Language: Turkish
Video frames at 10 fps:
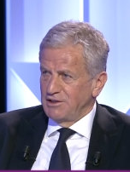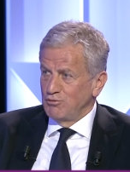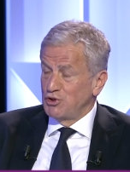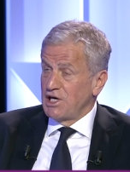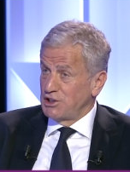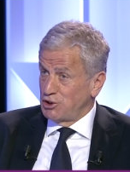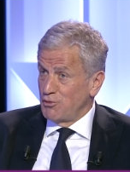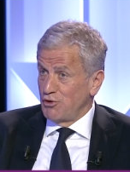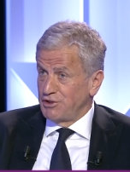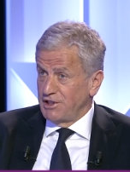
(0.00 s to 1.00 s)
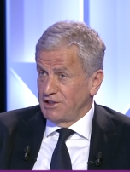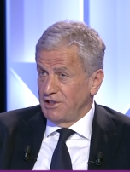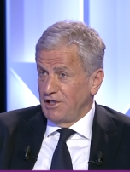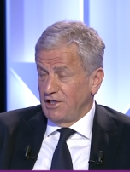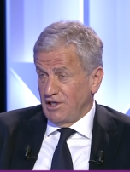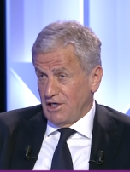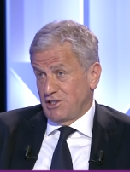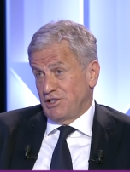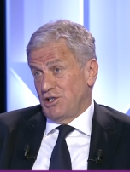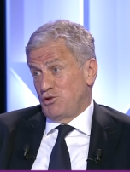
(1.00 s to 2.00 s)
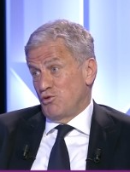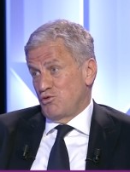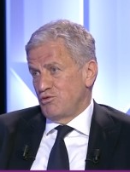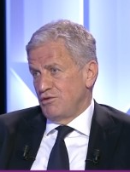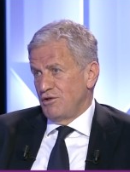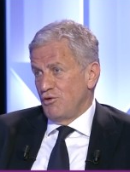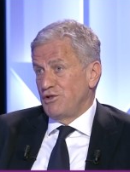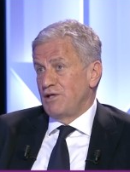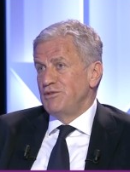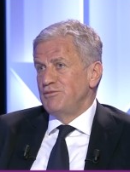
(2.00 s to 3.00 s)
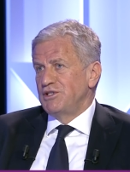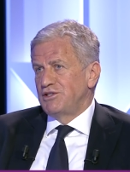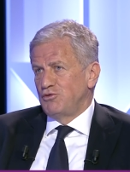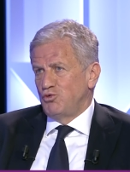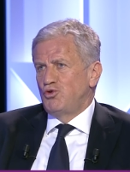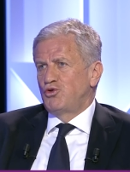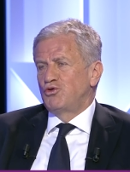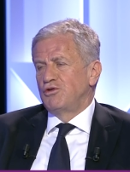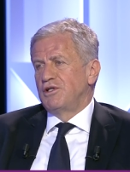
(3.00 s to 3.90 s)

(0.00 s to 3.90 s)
bu dayanışma örneği hakikaten çok önemli bir güç